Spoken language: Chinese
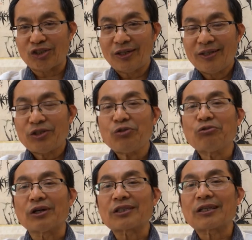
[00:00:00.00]
其实
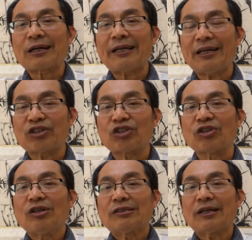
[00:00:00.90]
我的概念是
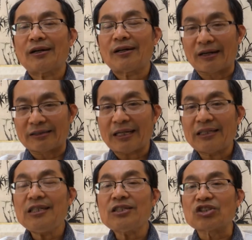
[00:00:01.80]
这个冷战
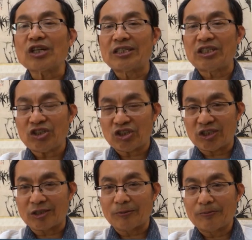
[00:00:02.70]
一直在进行。
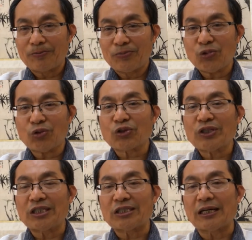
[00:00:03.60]
如果说
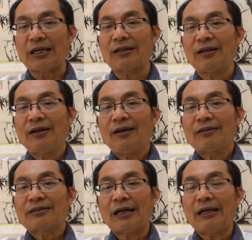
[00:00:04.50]
以前
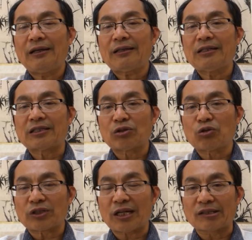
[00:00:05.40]
在一定程度
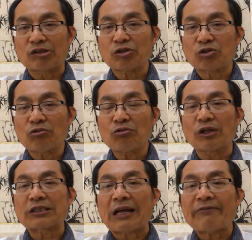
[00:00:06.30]
上就是中国
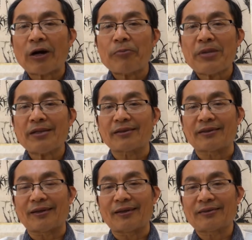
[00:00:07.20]
单方面的
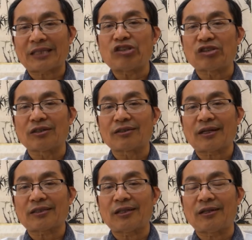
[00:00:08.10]
战争，他
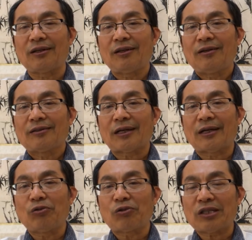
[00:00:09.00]
在在
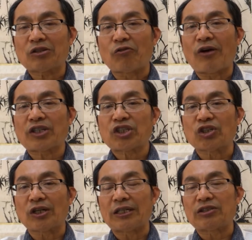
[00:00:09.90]
用那种方式
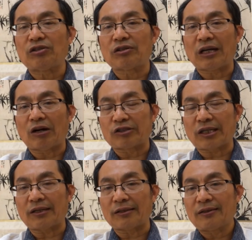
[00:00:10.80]
来去挑
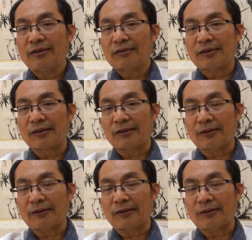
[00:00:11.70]
战这个